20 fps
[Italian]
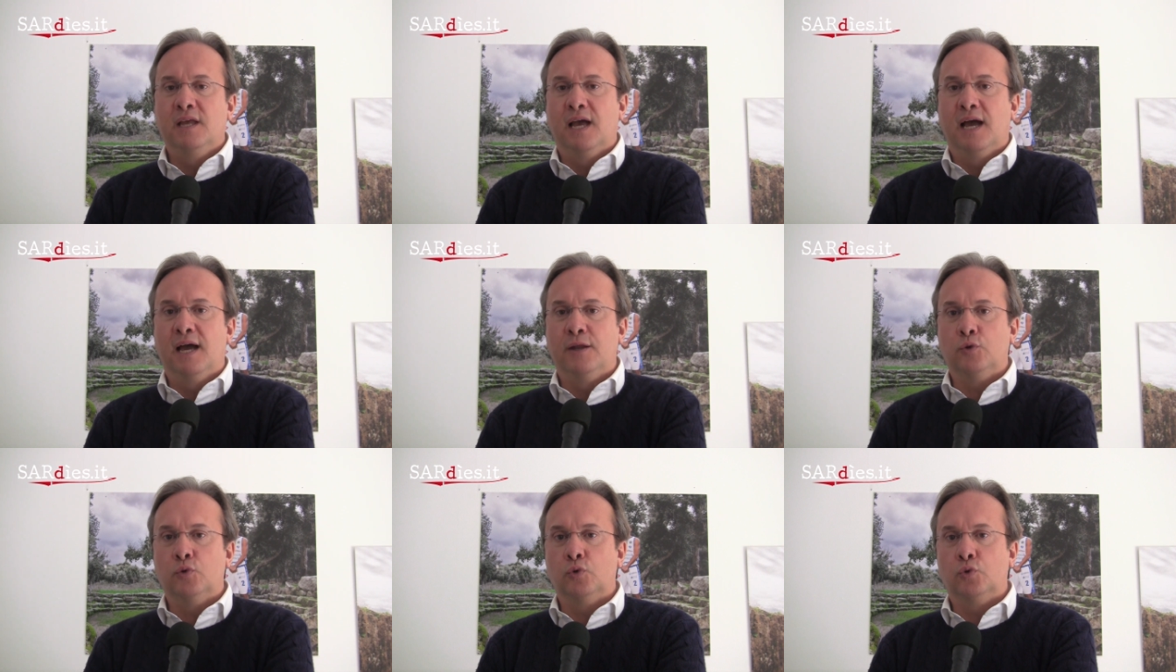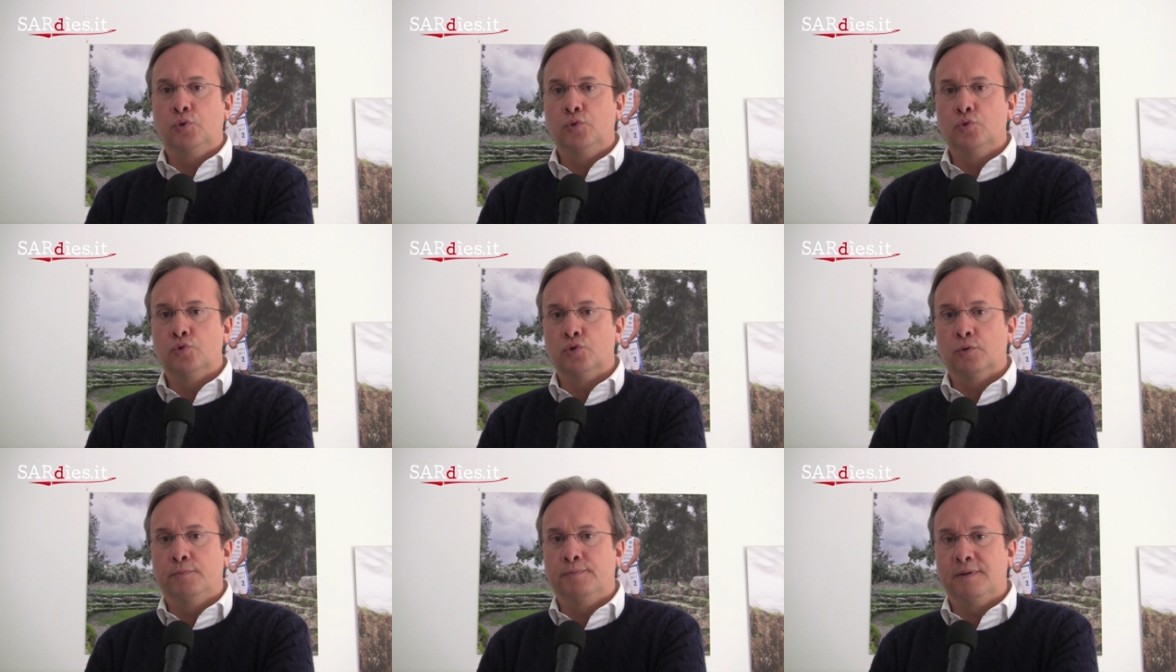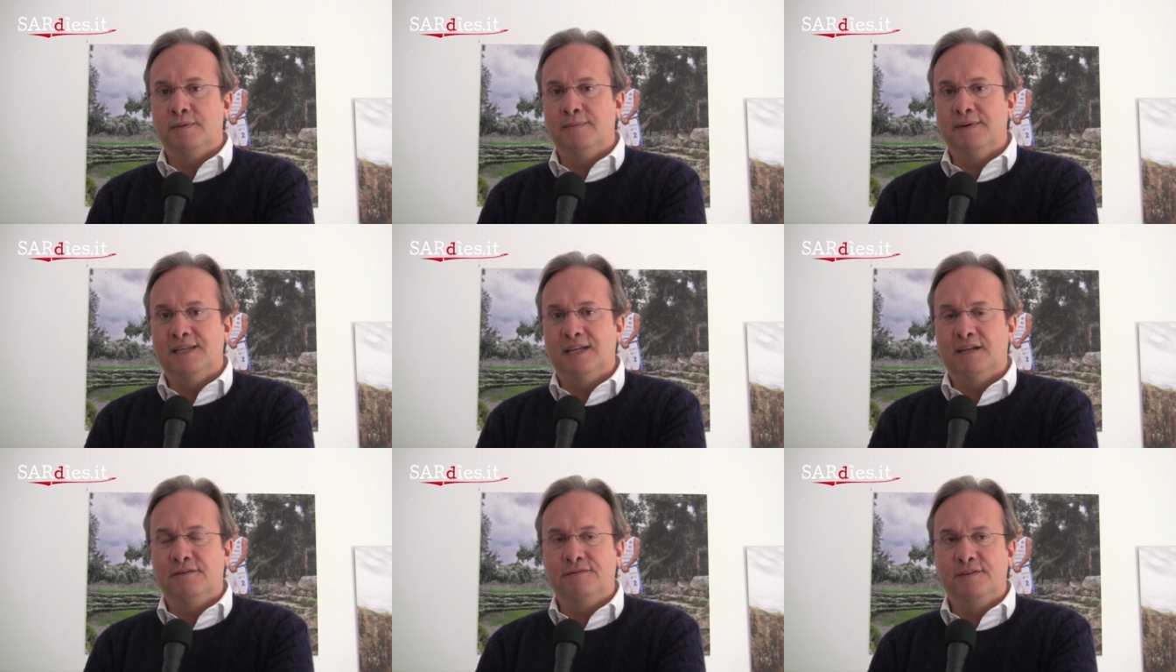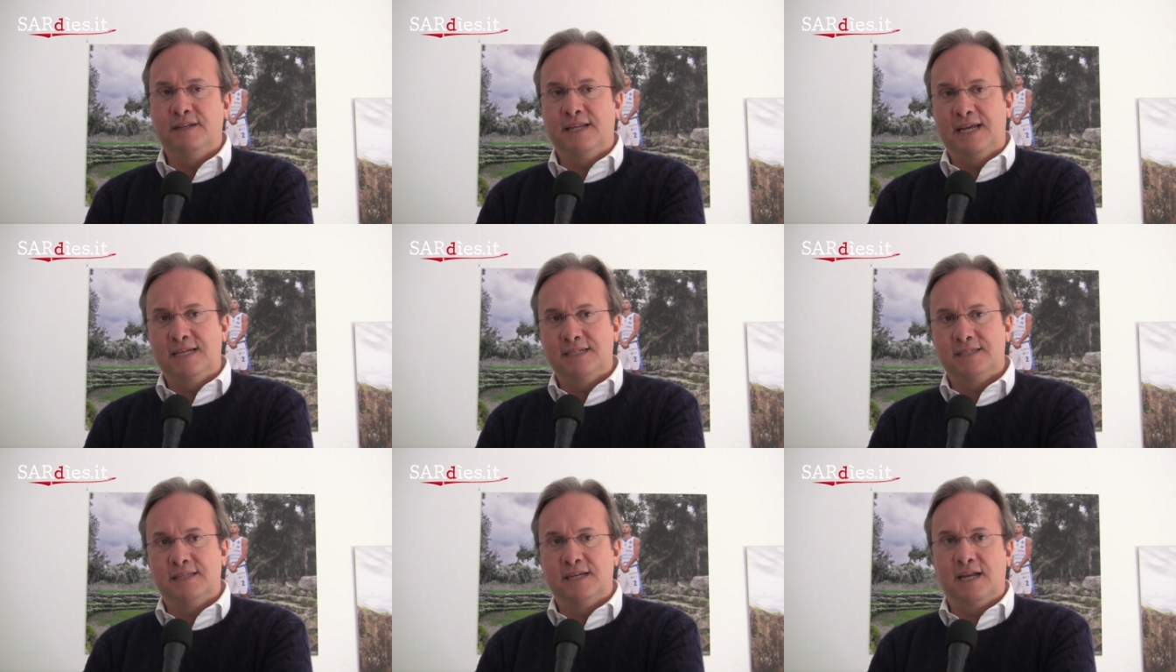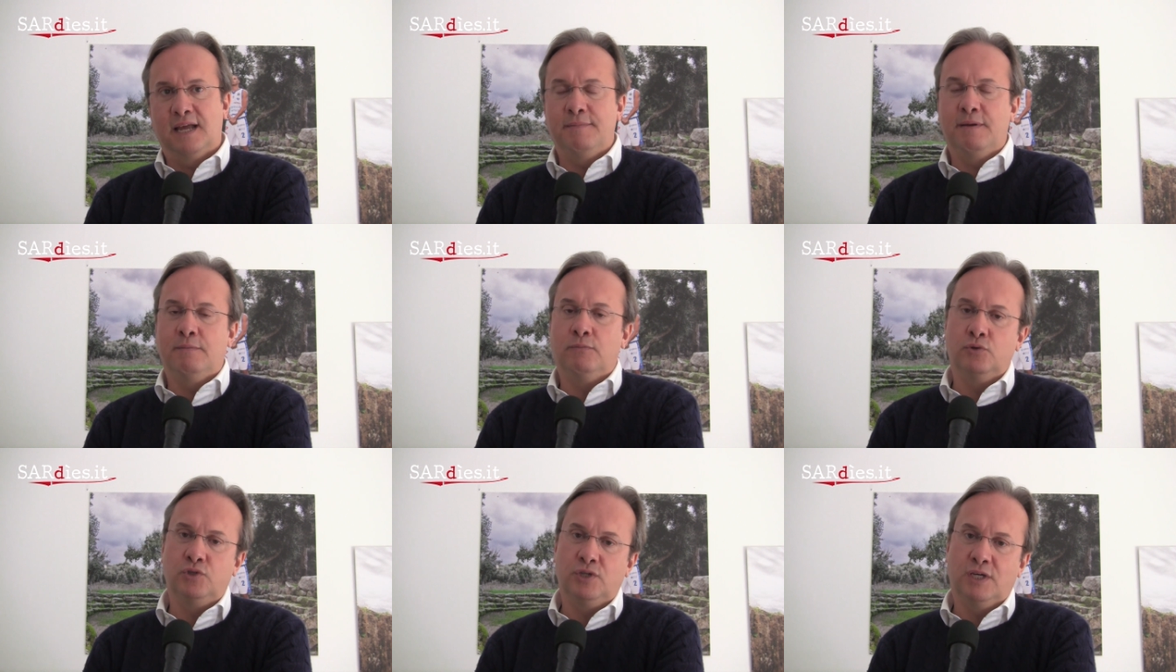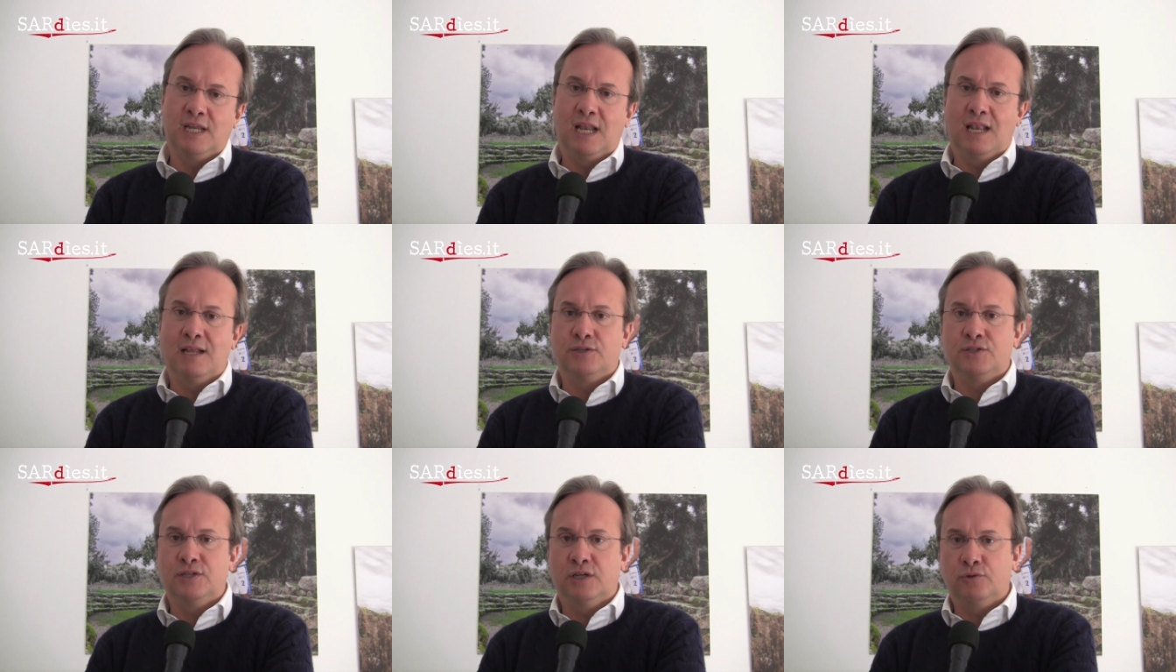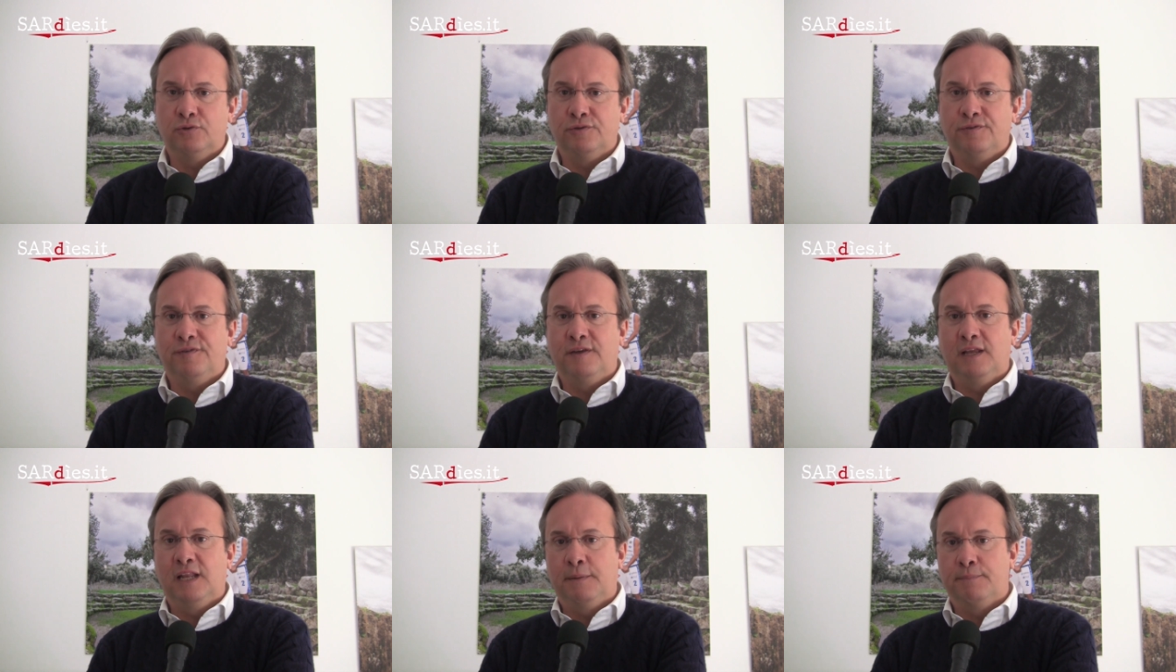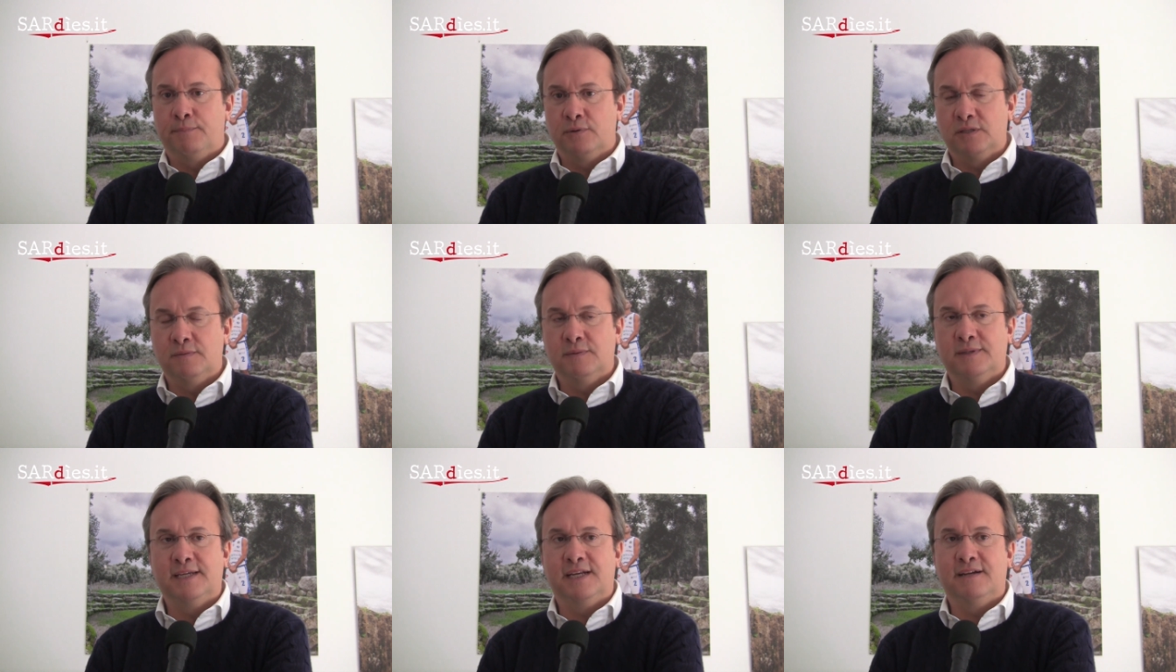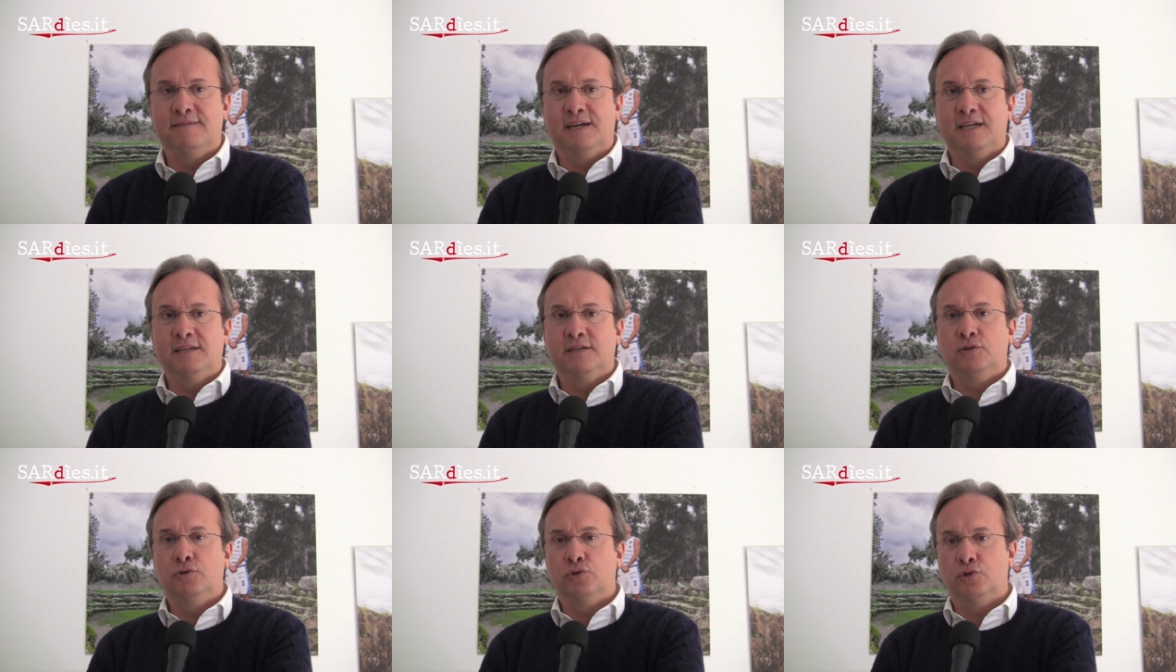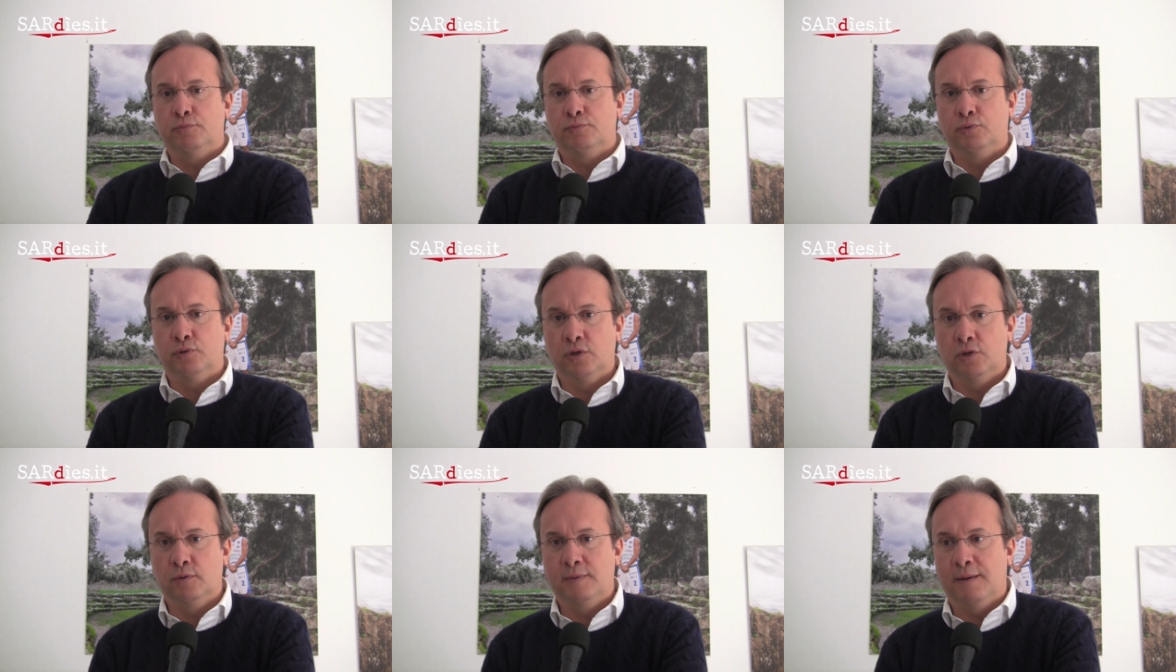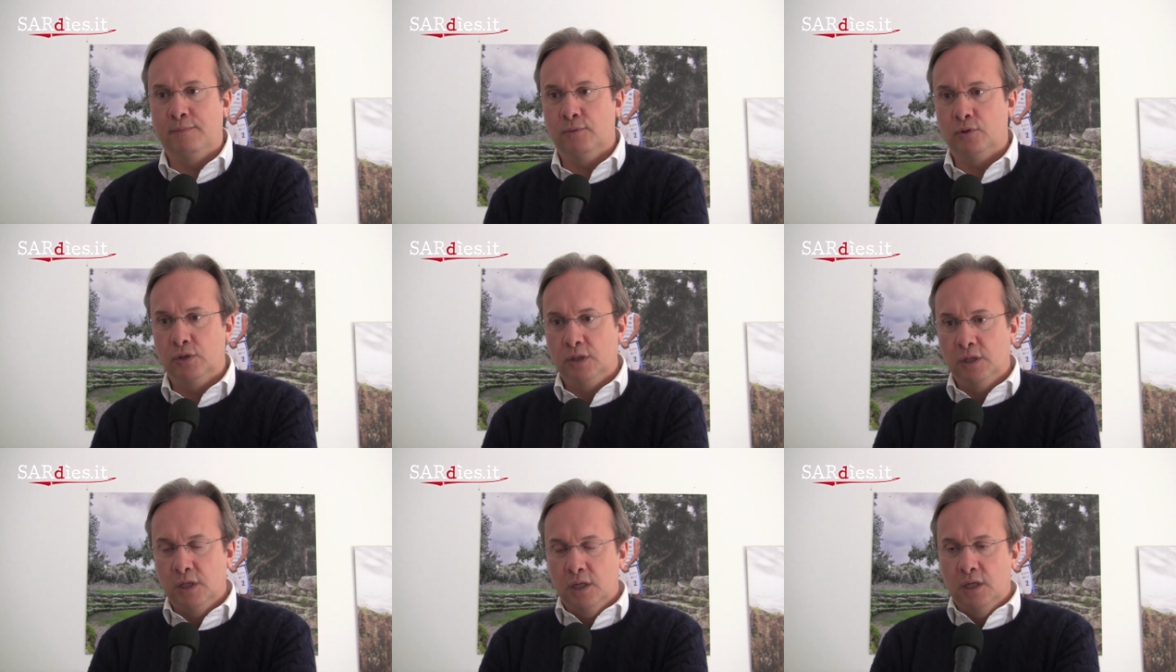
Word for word: hanno chiuso prima della finestra e abbiamo già rilacciato i fili e possiamo andare avanti o seppure dobbiamo